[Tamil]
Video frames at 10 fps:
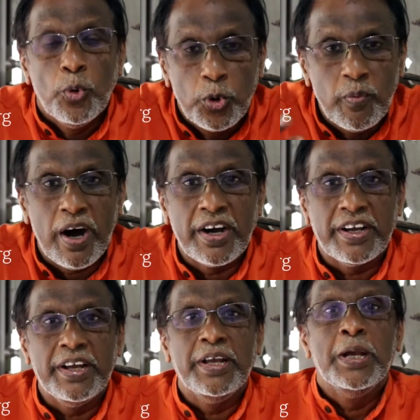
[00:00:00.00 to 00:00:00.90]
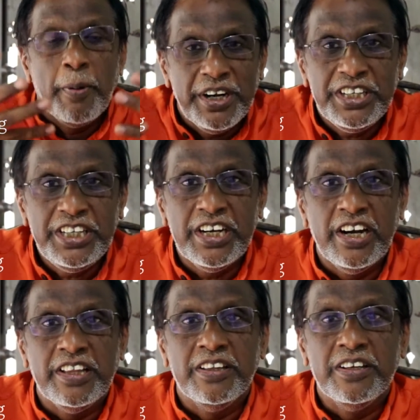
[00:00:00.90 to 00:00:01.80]
உருவாக்கி பயிற்சி
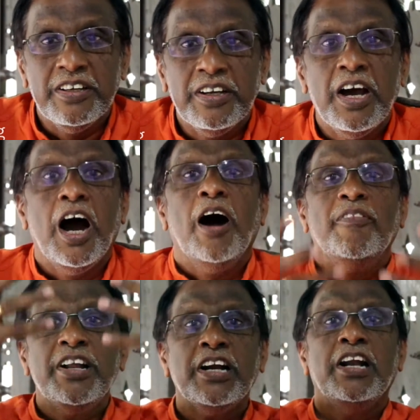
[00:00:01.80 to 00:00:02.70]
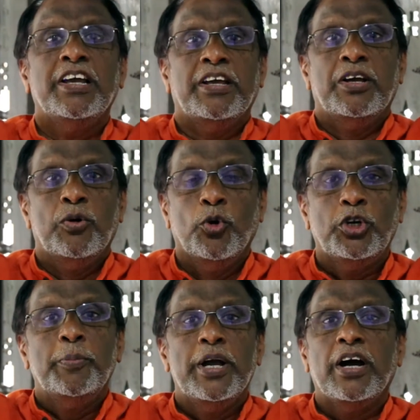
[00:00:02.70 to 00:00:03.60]
அளித்து அவர்களை
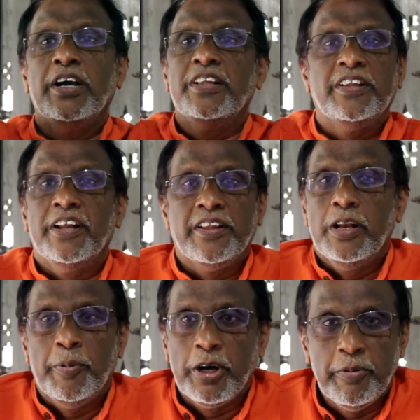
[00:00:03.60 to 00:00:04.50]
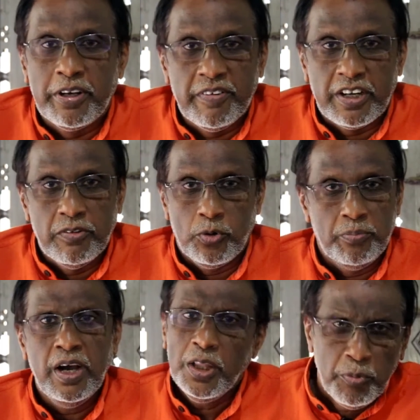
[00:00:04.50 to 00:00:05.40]
ஒற்றுமையாக இந்த தேர்தலில் பங்கு பெற்ற வைக்கும்
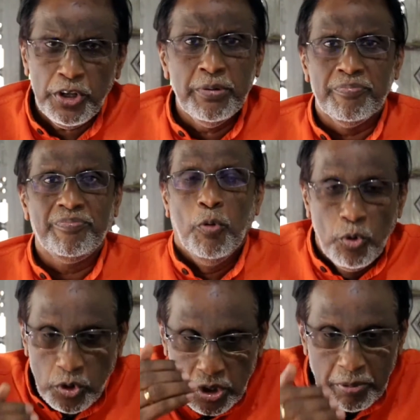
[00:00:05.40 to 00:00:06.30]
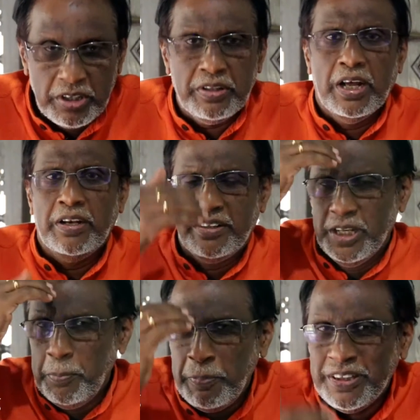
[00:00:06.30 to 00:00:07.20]
அது முடியும் பொங்கு தமிழ் நான்
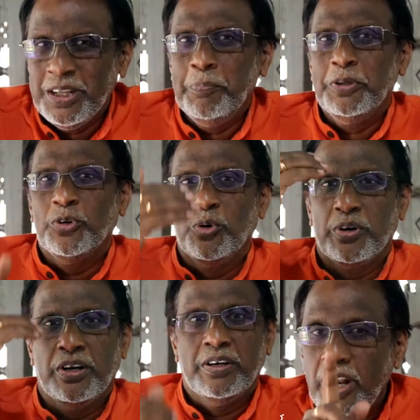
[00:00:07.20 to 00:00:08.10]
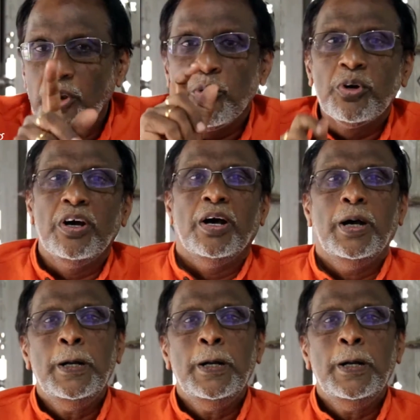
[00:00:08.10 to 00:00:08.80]
திருப்பி திருப்பி சொல்றேன் நான் ஒருக்கா